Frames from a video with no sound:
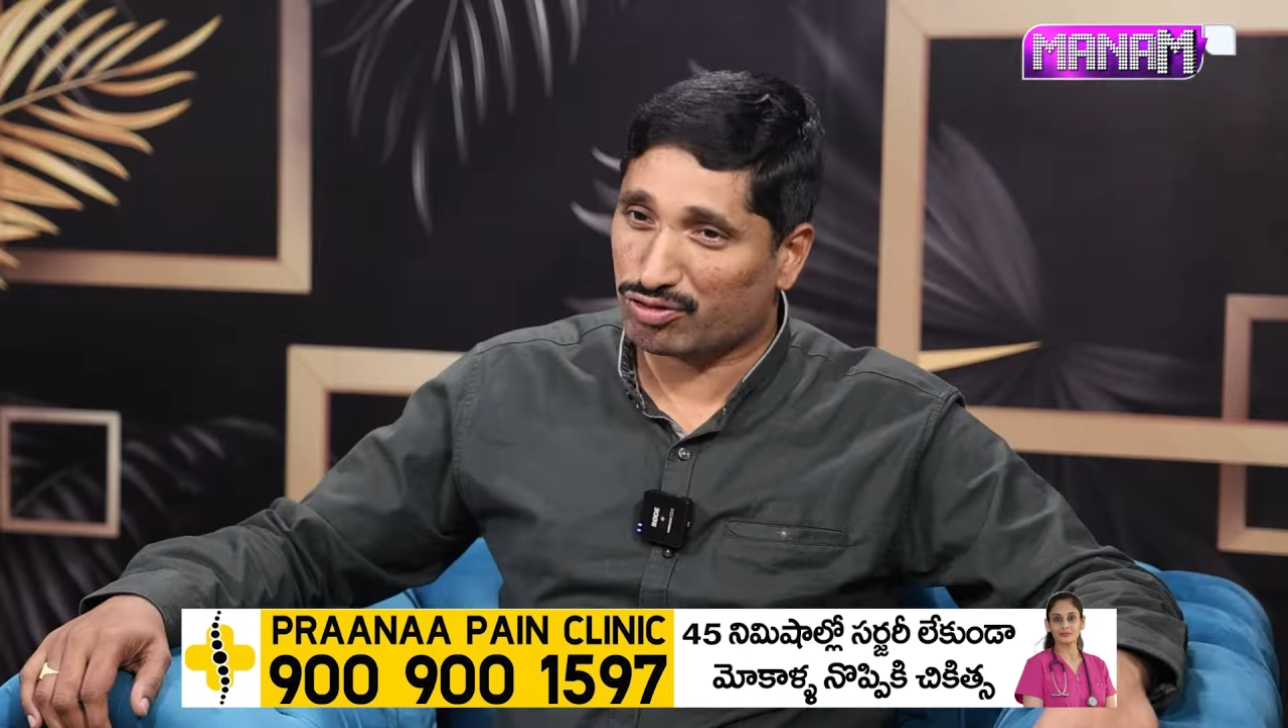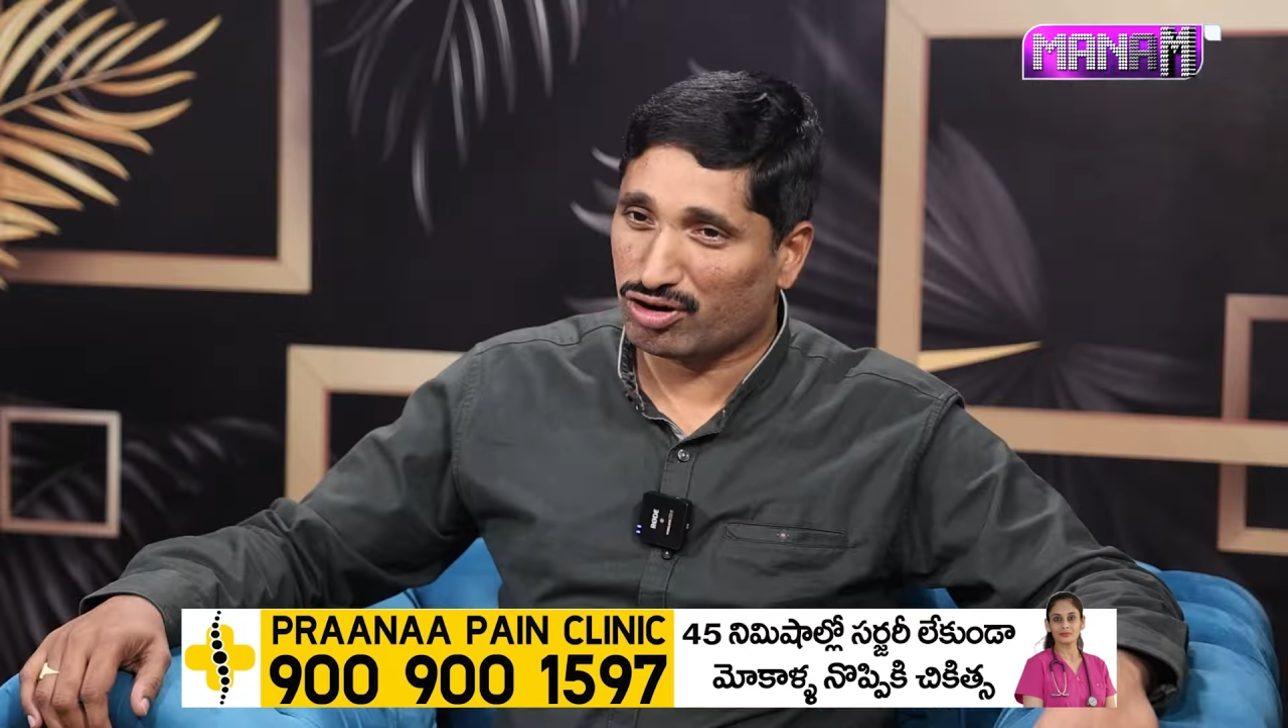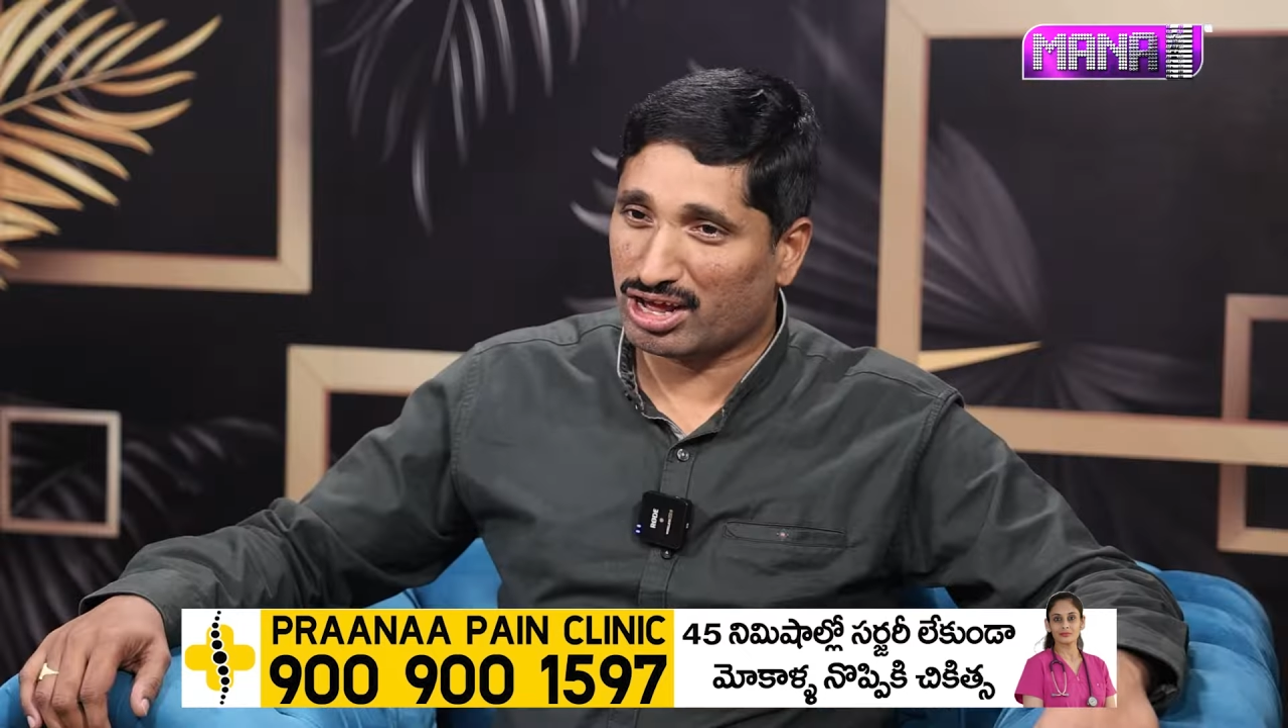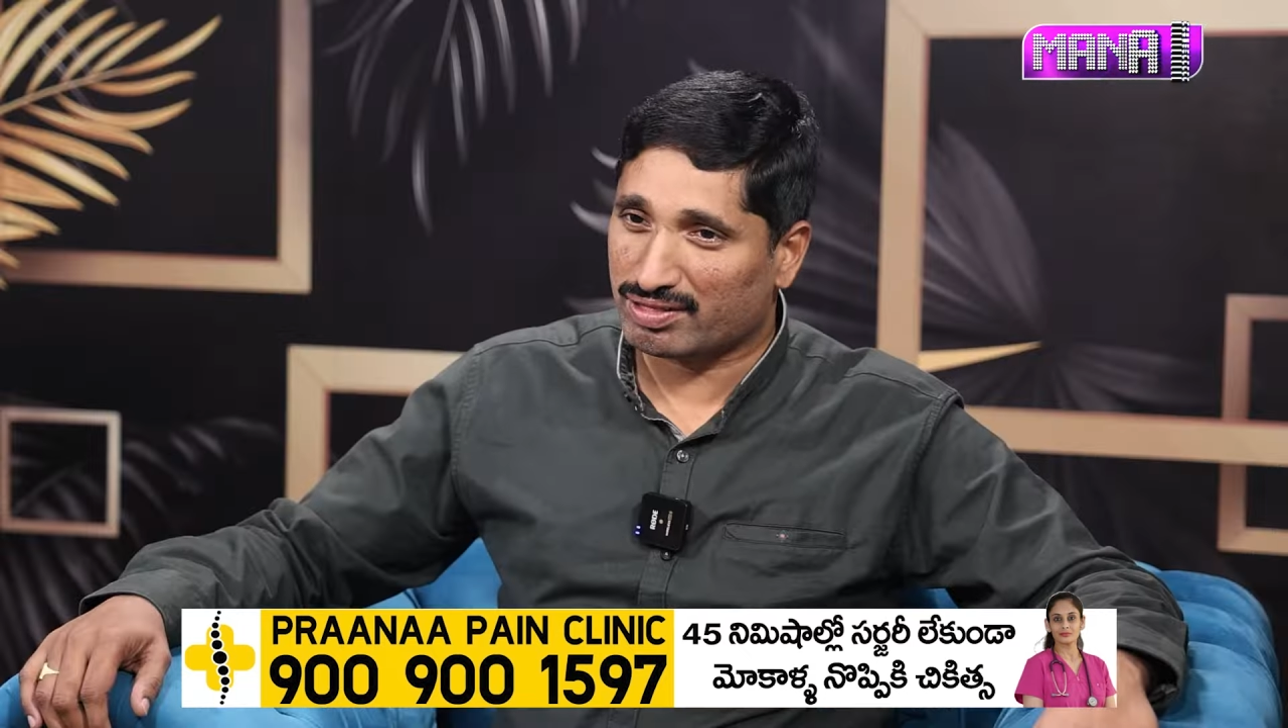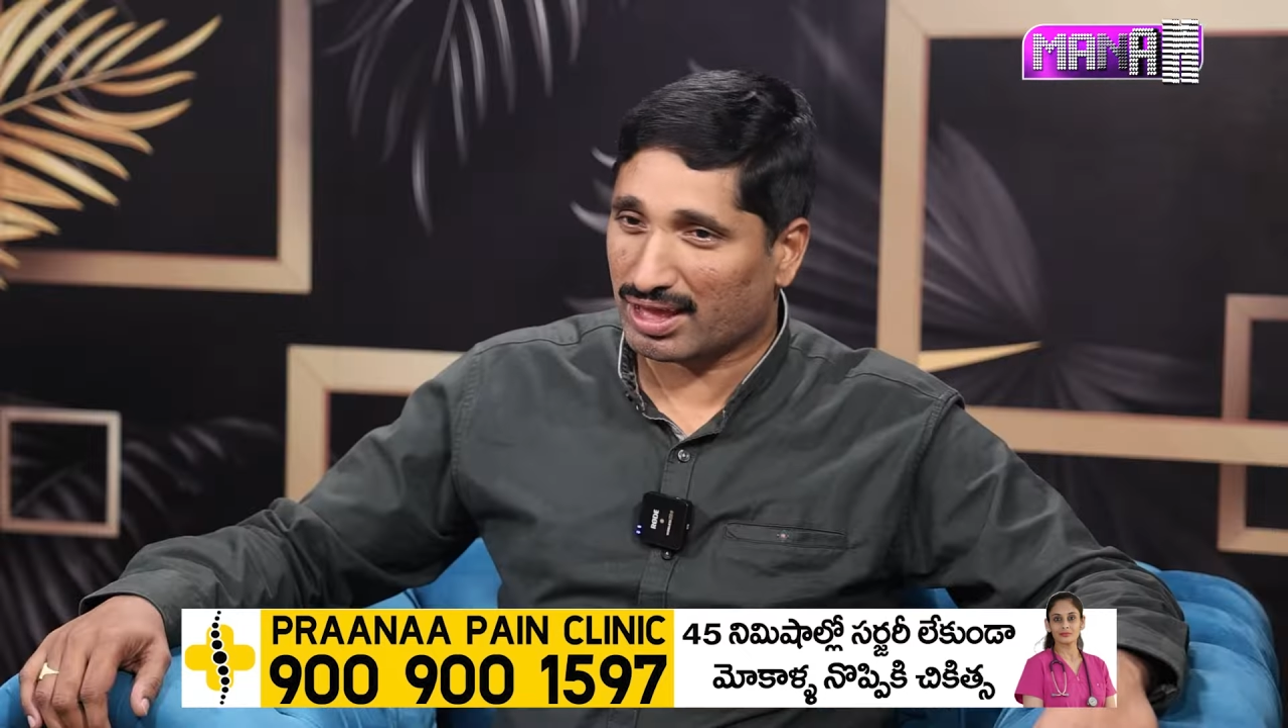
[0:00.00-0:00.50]
గారు
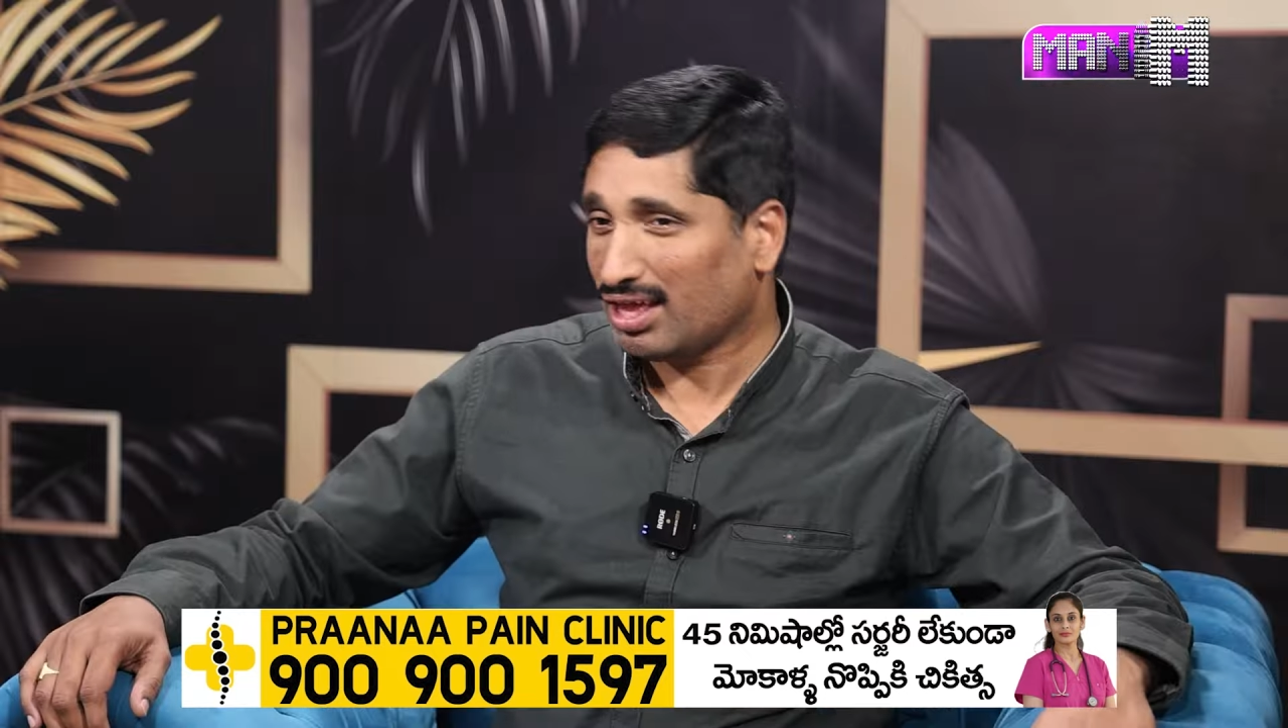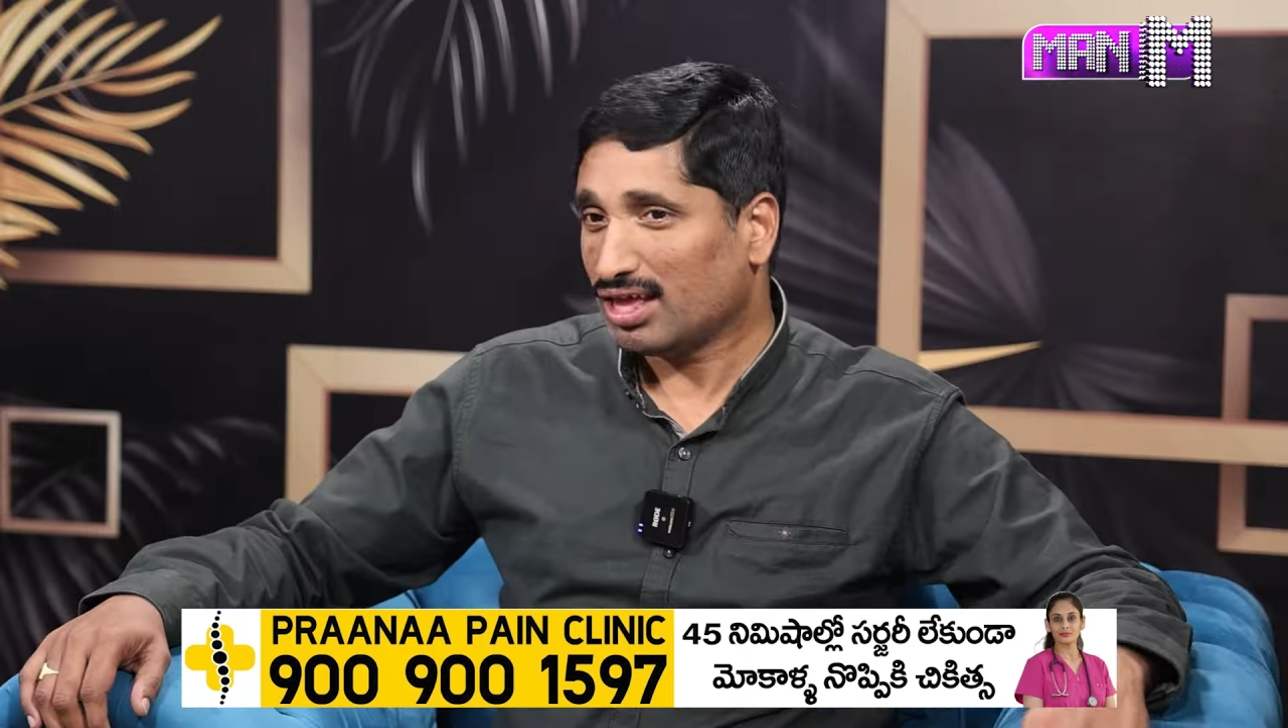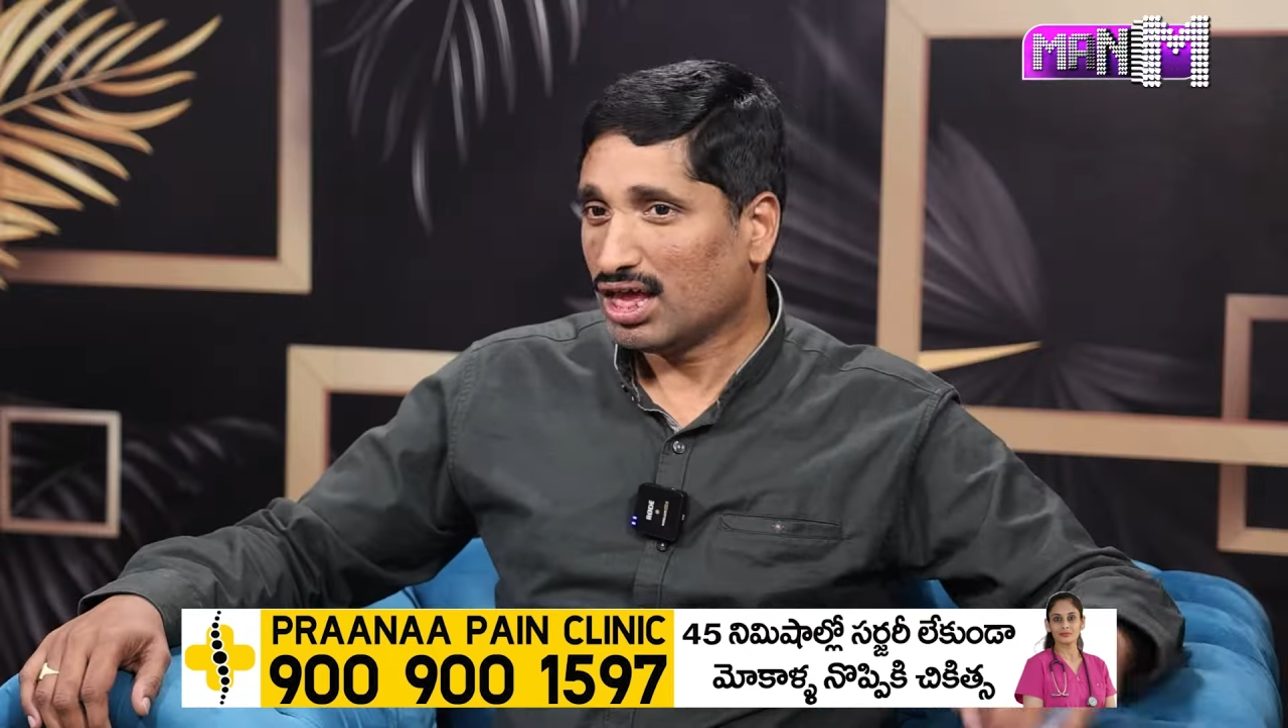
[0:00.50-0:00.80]
తోడైతే